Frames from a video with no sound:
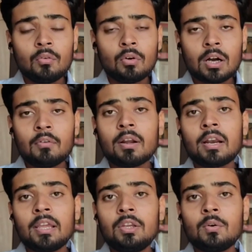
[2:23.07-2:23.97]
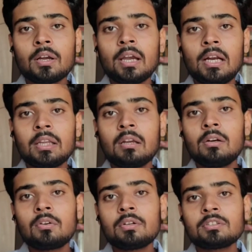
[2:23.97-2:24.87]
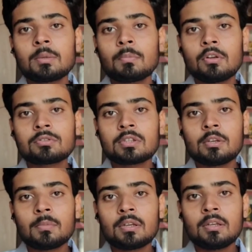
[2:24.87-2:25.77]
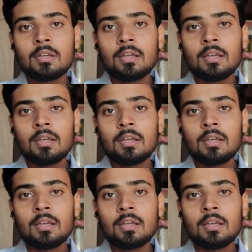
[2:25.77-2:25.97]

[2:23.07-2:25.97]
वो कवर नहीं होंगे आर्टिकल ट्वेंटी सब क्लास थ्री में